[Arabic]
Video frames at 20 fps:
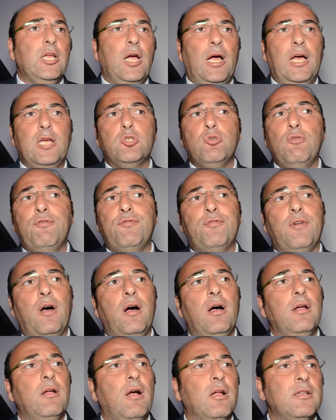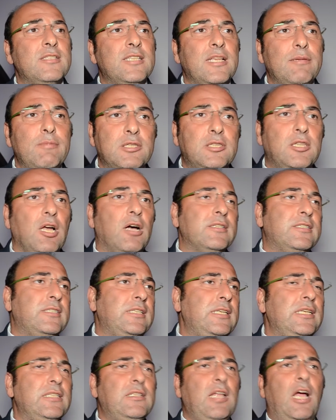هيشوف انظمه
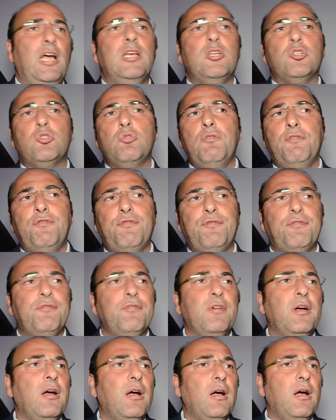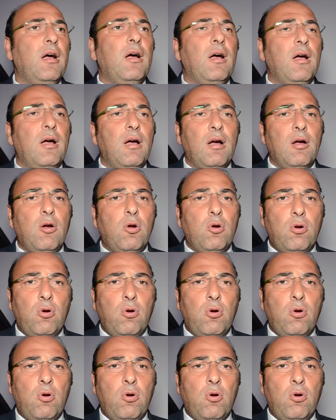تقسيط هيشوف آه،